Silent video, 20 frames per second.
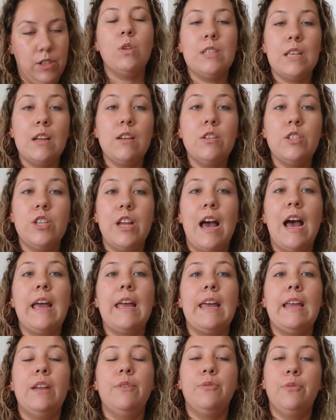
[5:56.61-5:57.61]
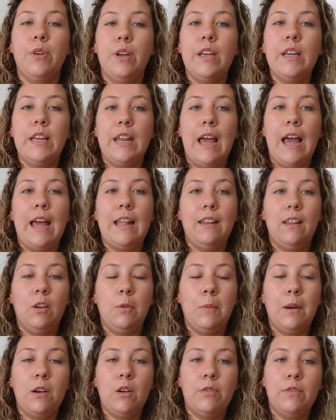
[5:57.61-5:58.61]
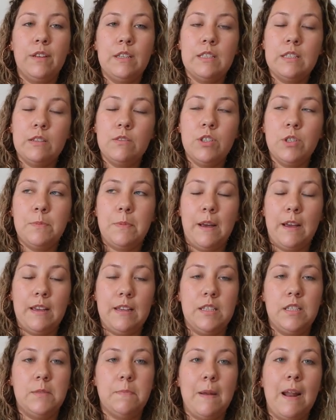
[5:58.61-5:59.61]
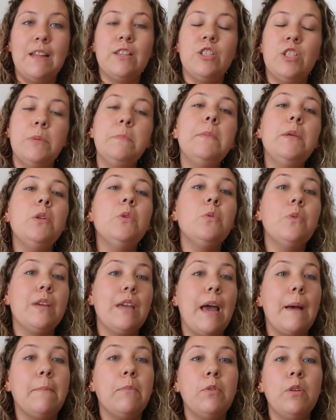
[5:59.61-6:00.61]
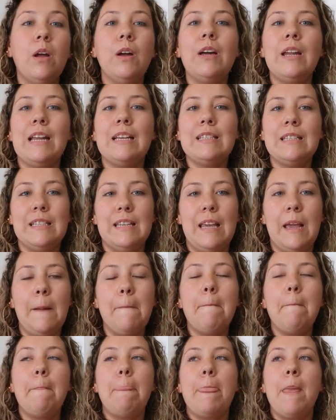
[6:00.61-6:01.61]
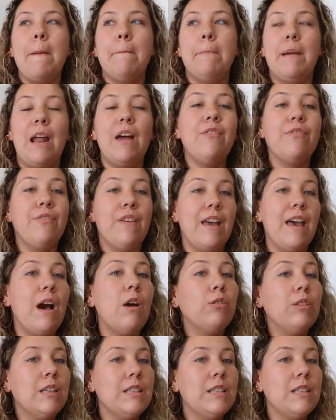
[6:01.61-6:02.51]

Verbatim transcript: O selo de AIA, ele foi criado em uma convenção Associação de Países para diminuir a burocracia para ver a